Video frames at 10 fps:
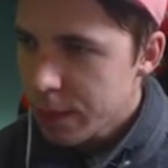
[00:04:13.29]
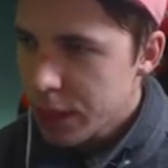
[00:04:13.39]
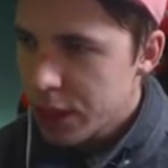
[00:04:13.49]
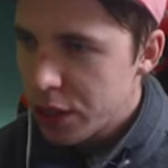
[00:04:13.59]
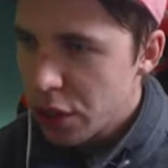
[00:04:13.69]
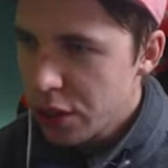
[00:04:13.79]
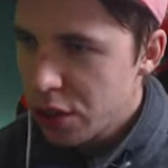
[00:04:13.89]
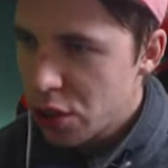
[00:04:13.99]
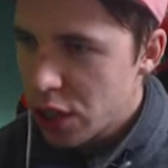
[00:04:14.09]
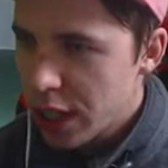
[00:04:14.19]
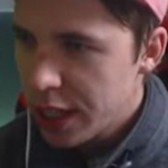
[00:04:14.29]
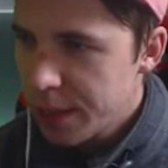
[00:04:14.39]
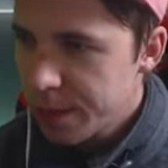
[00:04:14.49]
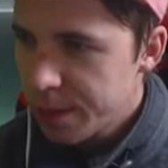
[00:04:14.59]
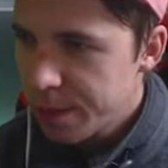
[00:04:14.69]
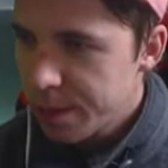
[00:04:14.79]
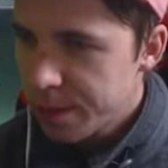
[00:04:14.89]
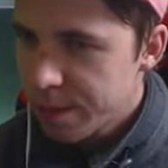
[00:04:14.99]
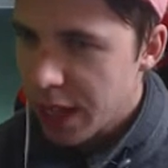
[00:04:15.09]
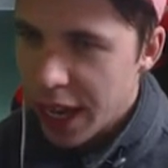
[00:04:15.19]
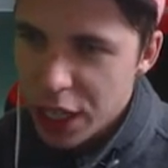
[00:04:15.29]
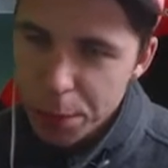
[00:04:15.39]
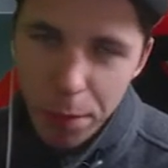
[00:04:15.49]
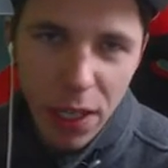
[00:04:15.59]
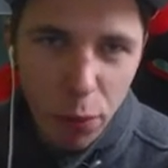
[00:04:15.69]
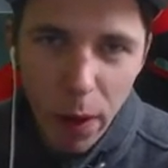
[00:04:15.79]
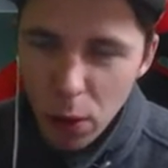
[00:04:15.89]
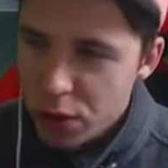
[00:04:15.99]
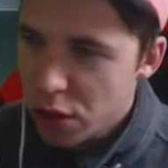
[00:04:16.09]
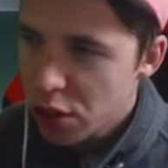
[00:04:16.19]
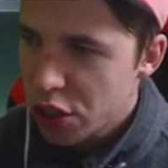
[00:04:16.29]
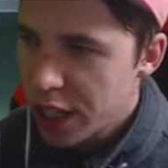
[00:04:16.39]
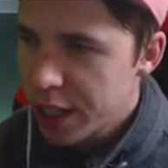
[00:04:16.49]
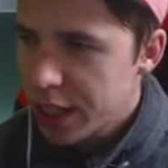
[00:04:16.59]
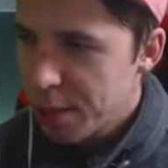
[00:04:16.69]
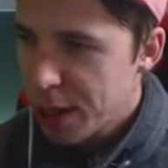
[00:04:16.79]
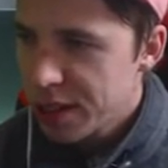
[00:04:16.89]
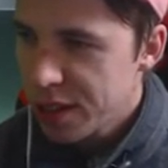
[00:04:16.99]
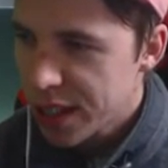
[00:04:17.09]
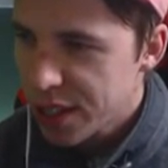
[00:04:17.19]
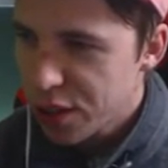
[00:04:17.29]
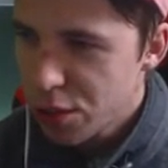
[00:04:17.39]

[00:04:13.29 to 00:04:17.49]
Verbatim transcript: Sonnenschein. Ja, ich bin manchmal auch ein Sonnenschein, deshalb passt das ganz